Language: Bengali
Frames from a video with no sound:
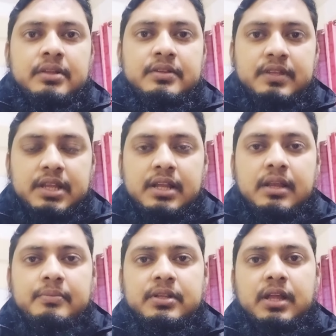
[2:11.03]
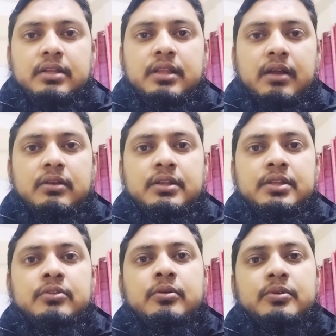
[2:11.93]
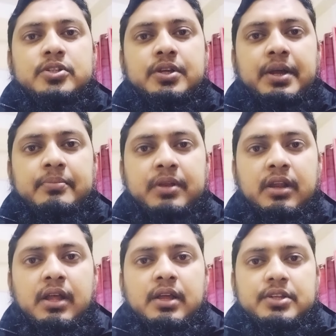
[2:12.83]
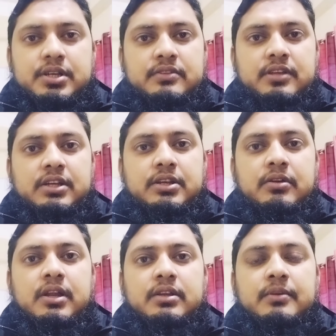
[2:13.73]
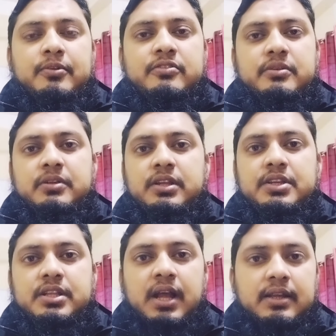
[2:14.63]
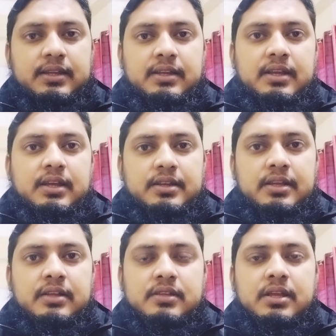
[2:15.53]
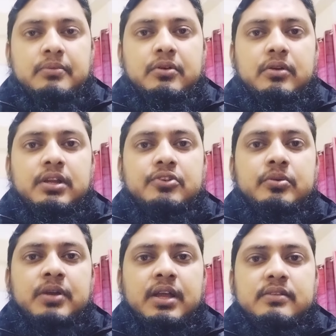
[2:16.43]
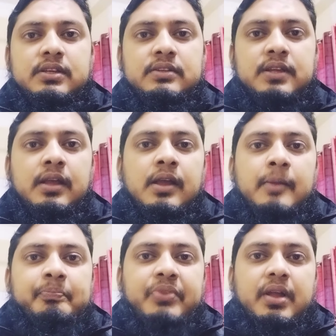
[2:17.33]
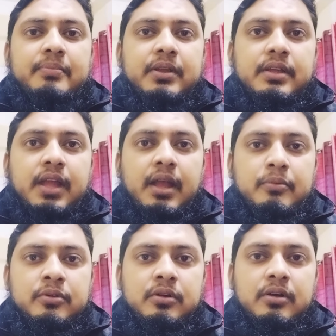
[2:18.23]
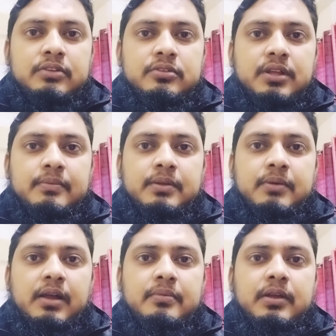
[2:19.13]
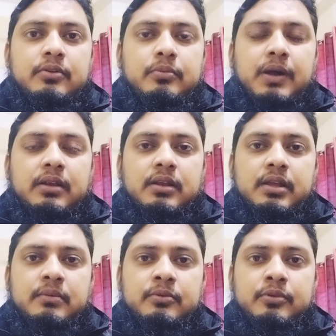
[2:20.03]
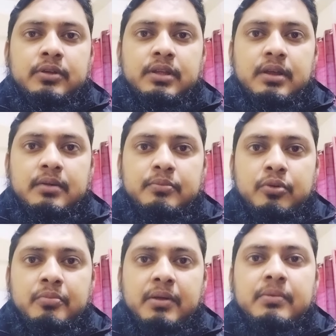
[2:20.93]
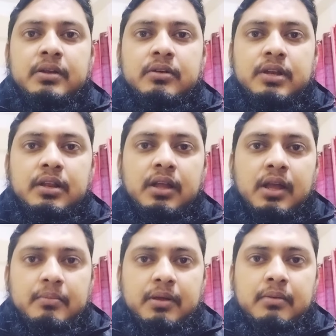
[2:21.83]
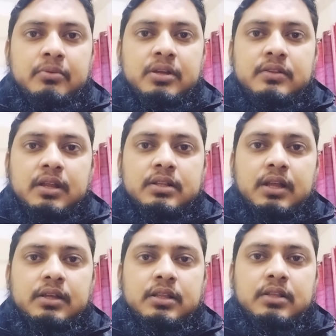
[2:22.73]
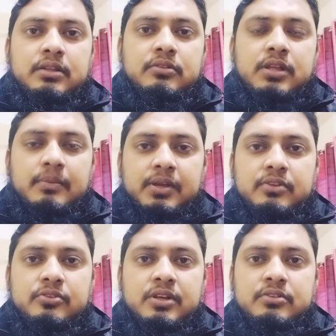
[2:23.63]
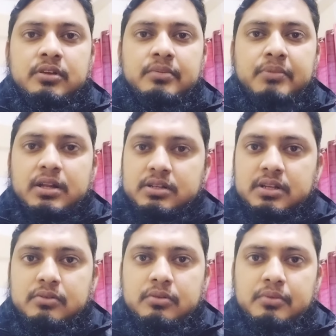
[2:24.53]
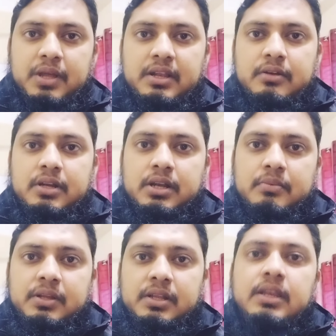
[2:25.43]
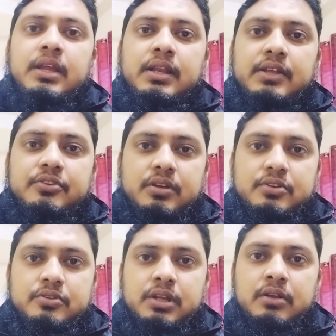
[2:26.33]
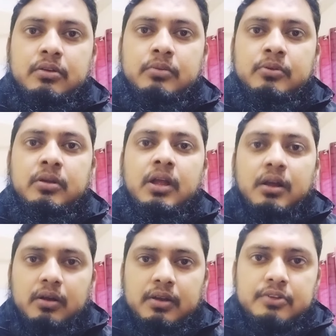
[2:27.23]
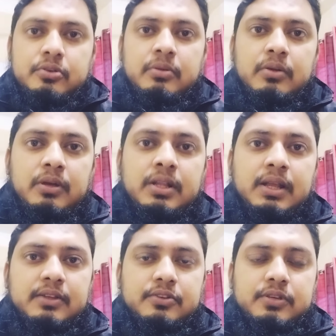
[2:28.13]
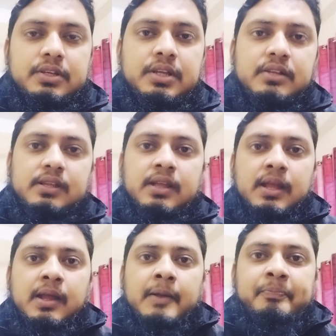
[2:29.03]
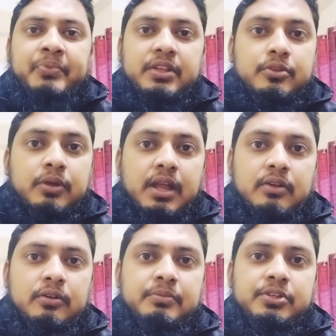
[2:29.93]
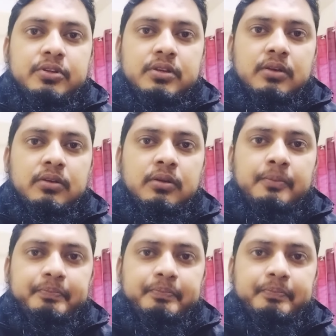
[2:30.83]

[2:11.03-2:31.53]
সিরিয়ালে আপনি থাকেন তাহলে কিন্তু অবশ্যই আপনার সেটা চাকরি হওয়ার একটা পসিবিলিটি থাকে ঠিক আছে এবং অনেক সময় আছে যে আপনাকে এমনও হয় যদি আপনার ভাই ভাই খুব ভালো লাগে এবং ওই বোর্ড মেম্বারগণের ভাই বোর্ডে যারা থাকে তাদের যদি আপনাকে চয়েস হয় মার্কটার কোনো ব্যারি করে না আপনাকে নিয়ে নেয় সরাসরি এরকমও অনেক সময় হয়ে থাকে শুনি ঠিক আছে তো এখন বিষয়টা হলো